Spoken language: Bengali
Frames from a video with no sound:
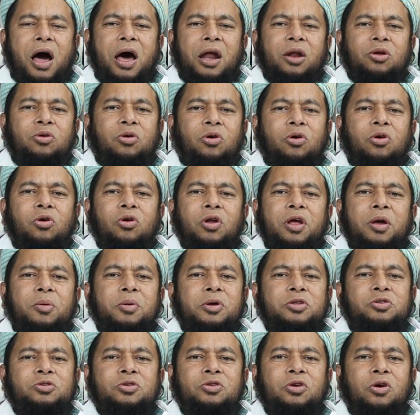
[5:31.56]
আর কখনো
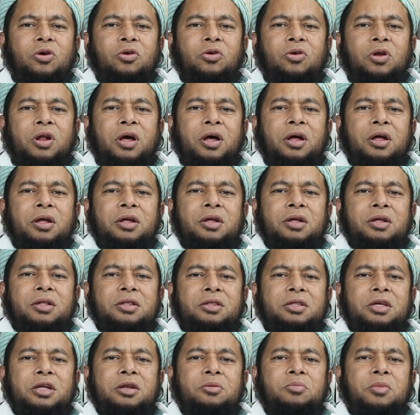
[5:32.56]
হেমাচুরি হলো না
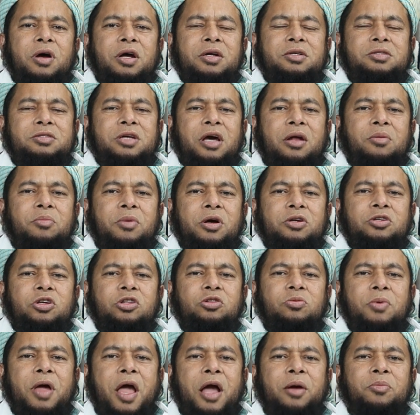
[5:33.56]
তিন মাস চার মাস
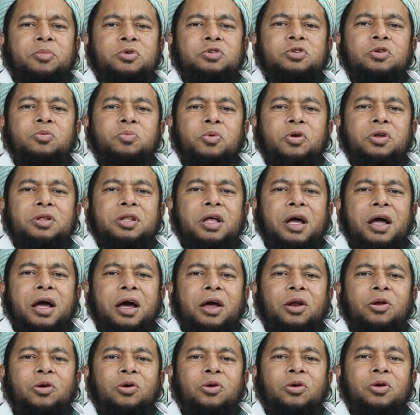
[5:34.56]
অথবা এক বছর পরে
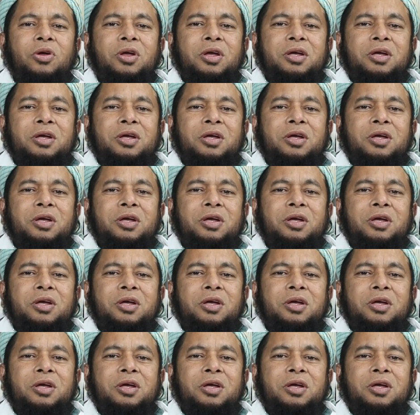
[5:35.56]
দেখা গেল